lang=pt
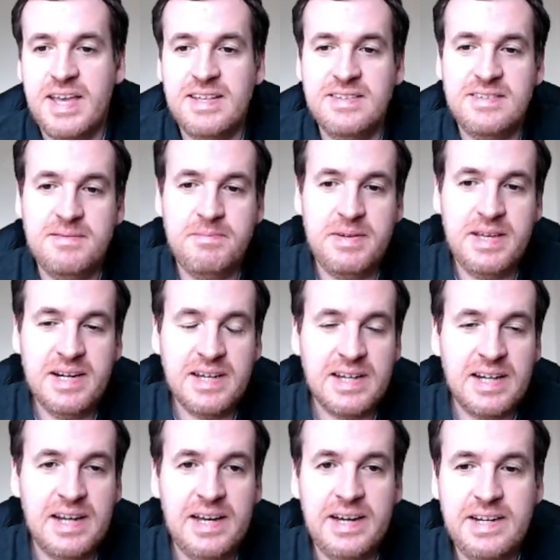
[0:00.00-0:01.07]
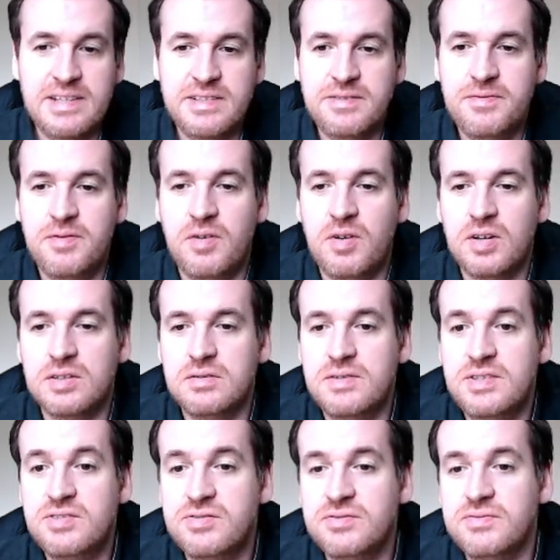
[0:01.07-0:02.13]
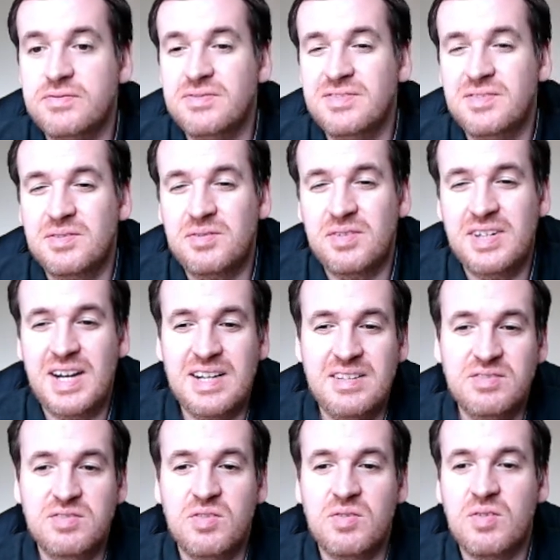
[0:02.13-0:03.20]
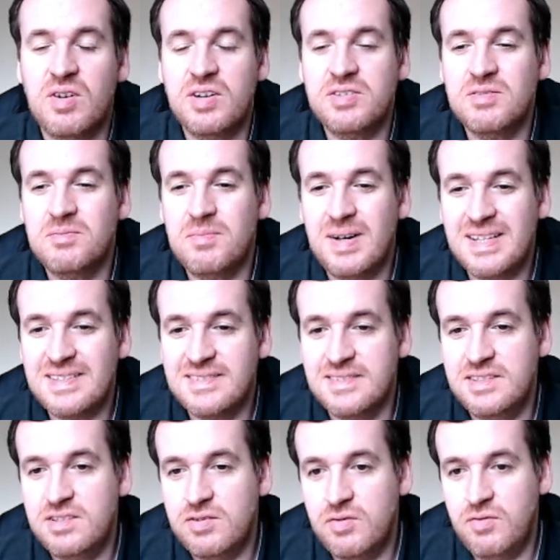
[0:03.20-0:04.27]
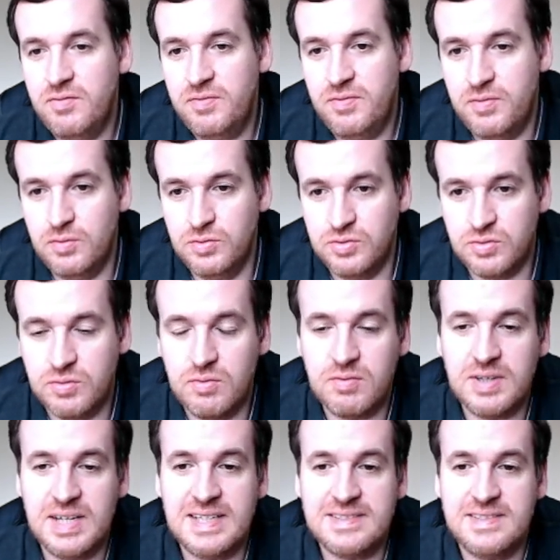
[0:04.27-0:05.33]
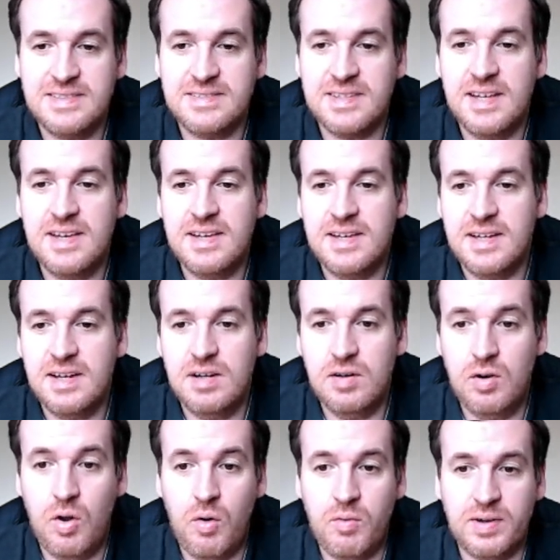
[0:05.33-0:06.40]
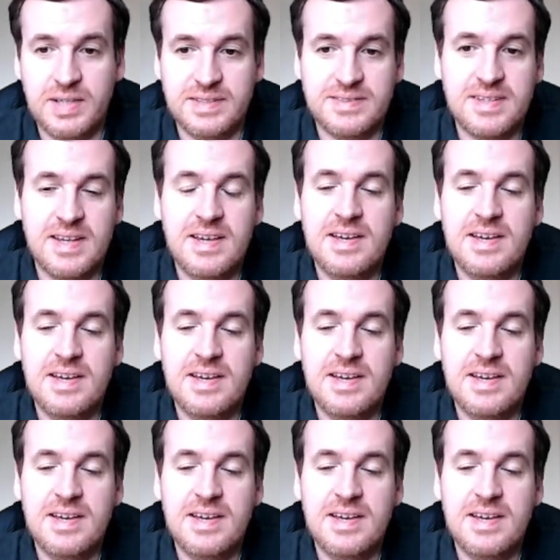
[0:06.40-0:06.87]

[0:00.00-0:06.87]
exibir a galeria de foto, isso tornaria o seu código bastante confuso, com classes longas.